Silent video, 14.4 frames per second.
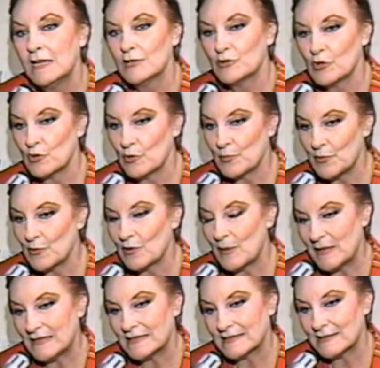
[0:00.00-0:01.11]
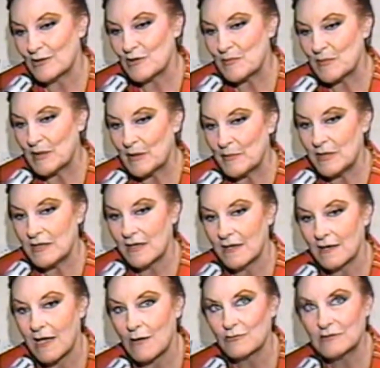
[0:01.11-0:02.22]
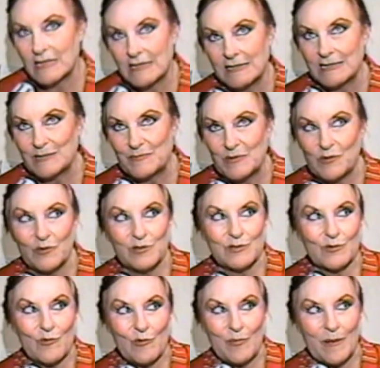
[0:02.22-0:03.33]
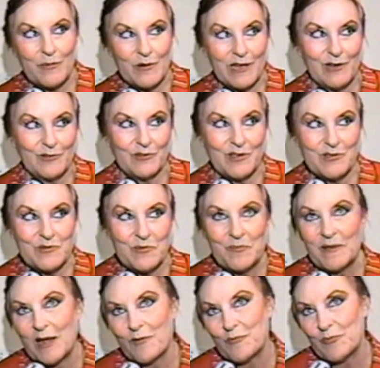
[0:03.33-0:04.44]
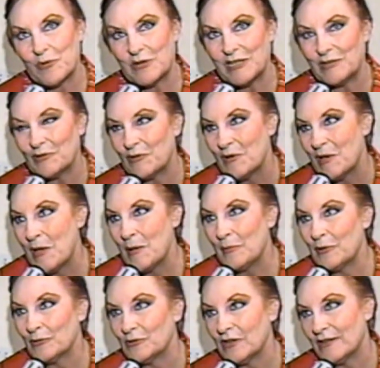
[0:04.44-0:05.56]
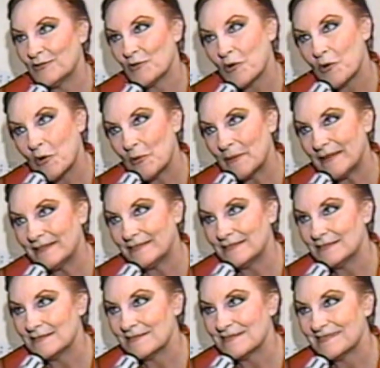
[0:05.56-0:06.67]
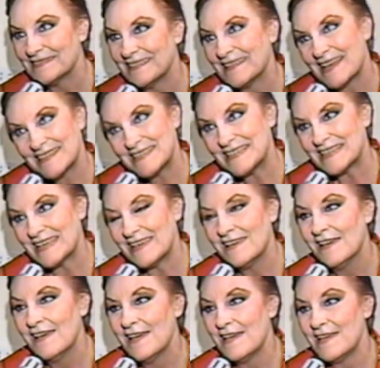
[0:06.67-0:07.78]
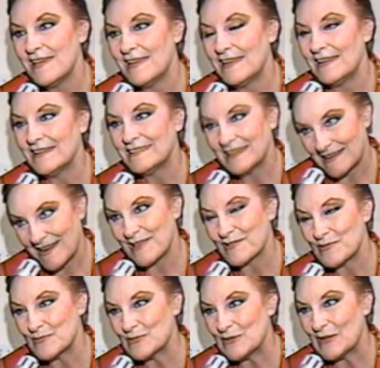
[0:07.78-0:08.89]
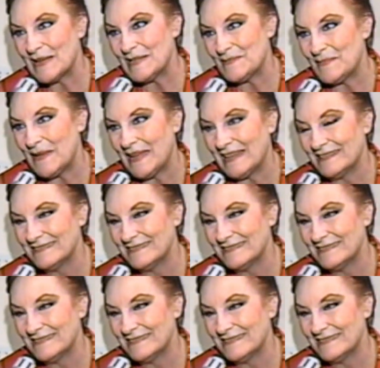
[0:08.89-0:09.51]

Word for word: Todo Piura me ha tratado de maravilla. A ustedes les pido disculpas porque los he hecho esperar un poquito, pero ustedes son jóvenes. Así que eh, les agradezco mucho la espera.